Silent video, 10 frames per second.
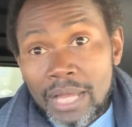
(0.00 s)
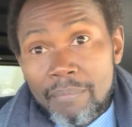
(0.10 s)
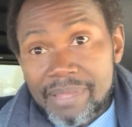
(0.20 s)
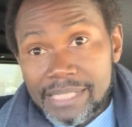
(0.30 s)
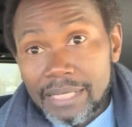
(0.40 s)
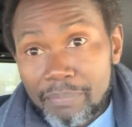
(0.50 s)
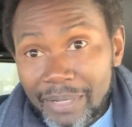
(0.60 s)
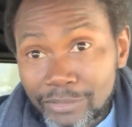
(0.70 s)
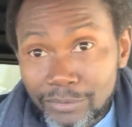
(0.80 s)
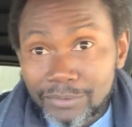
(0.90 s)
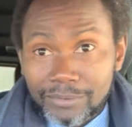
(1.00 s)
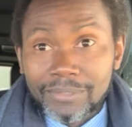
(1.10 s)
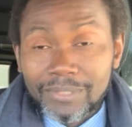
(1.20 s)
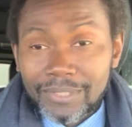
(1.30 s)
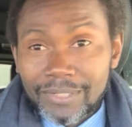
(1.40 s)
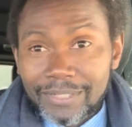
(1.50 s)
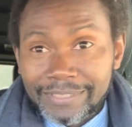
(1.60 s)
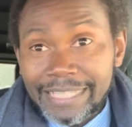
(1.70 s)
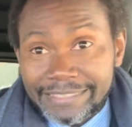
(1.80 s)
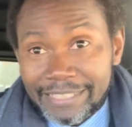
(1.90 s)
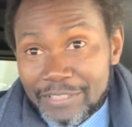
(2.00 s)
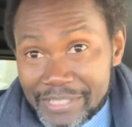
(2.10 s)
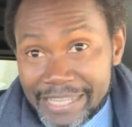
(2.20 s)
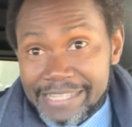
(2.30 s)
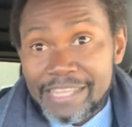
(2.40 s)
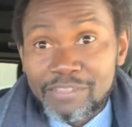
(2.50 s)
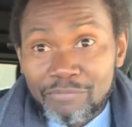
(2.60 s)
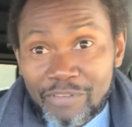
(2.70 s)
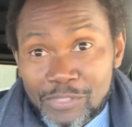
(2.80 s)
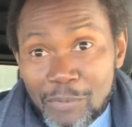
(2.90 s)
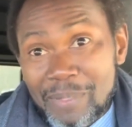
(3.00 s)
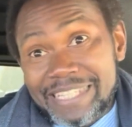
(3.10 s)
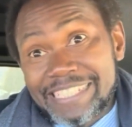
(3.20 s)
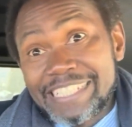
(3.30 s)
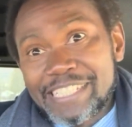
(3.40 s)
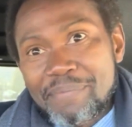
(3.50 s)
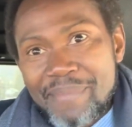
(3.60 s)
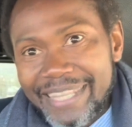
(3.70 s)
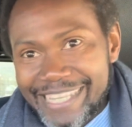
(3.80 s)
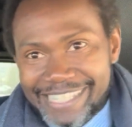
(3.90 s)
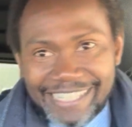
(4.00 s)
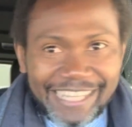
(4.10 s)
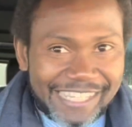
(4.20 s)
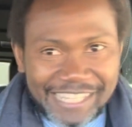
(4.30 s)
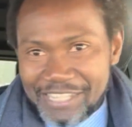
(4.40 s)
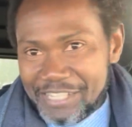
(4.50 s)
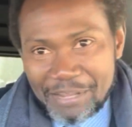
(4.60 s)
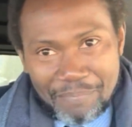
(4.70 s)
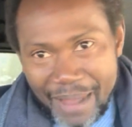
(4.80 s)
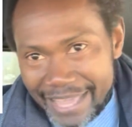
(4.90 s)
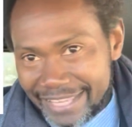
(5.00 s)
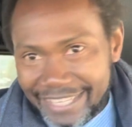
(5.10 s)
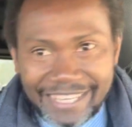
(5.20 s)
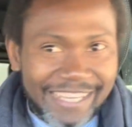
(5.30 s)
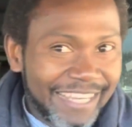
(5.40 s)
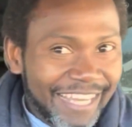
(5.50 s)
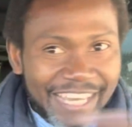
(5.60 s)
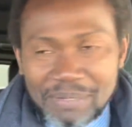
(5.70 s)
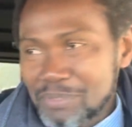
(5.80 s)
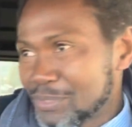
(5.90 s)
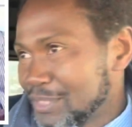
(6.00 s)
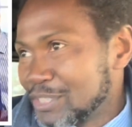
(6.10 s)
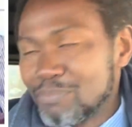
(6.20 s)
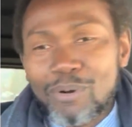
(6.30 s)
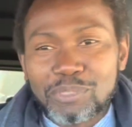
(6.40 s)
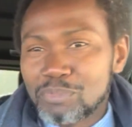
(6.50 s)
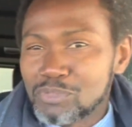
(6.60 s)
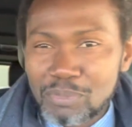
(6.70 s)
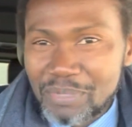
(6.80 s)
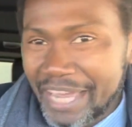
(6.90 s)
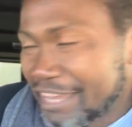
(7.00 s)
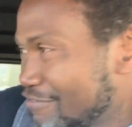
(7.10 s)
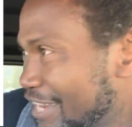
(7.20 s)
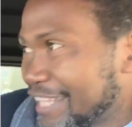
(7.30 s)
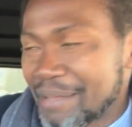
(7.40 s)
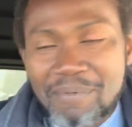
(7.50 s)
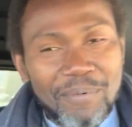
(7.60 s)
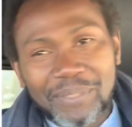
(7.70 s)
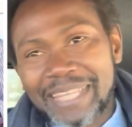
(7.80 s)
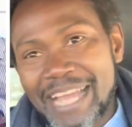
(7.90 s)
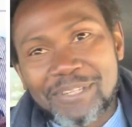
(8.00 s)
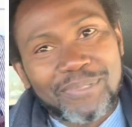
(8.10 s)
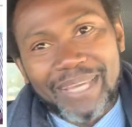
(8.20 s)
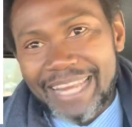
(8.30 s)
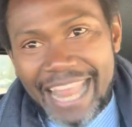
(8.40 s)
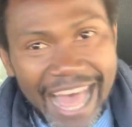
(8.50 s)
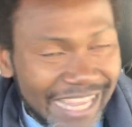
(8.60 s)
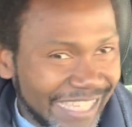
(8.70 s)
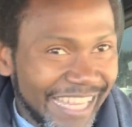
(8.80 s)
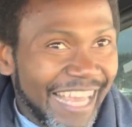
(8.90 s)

Mais ce n'est pas tout. Ça, c'est une façon, parce que je dis, des idées ici. Je n'ai pas écrit, je me suis dit, bon, je me suis bien réveillé dans mes montagnes, je suis relax.